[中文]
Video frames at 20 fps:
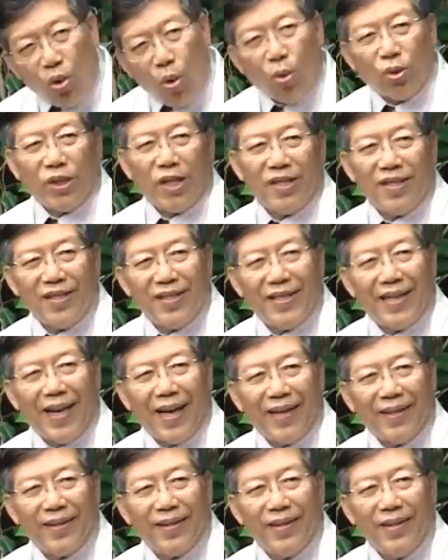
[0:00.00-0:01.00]
过程是这
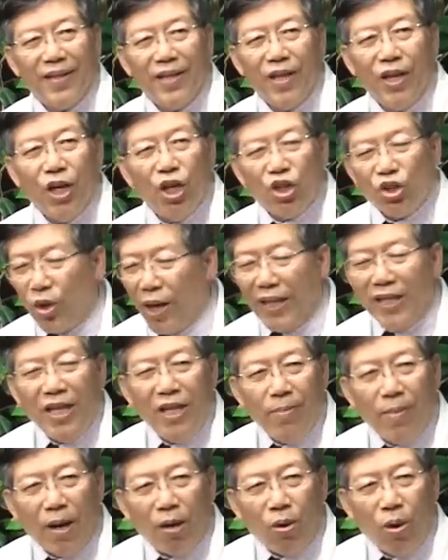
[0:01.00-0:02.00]
样子，所以安
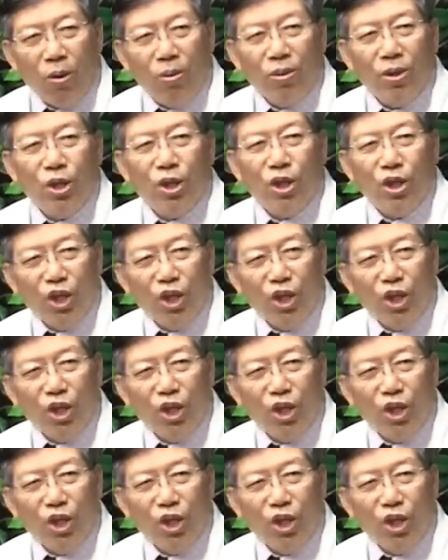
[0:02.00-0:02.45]
体板工，